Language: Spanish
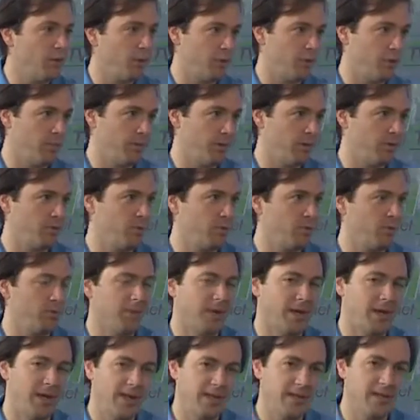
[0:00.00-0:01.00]
de Maduro.
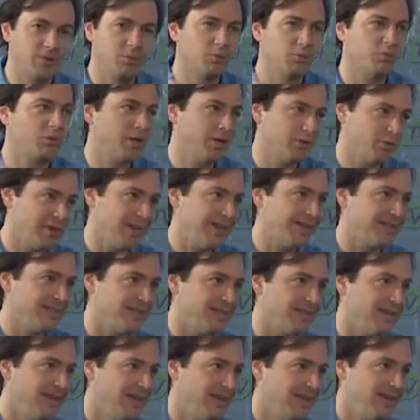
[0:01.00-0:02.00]
Imagínate tú si eso es
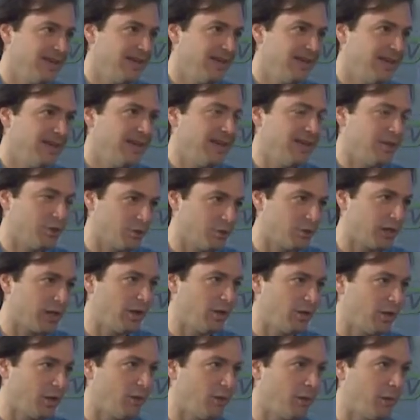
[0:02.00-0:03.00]
así. Entonces, ¿qué es
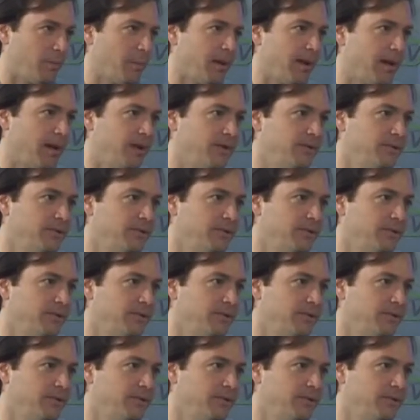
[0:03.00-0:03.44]
lo que nos espera, no?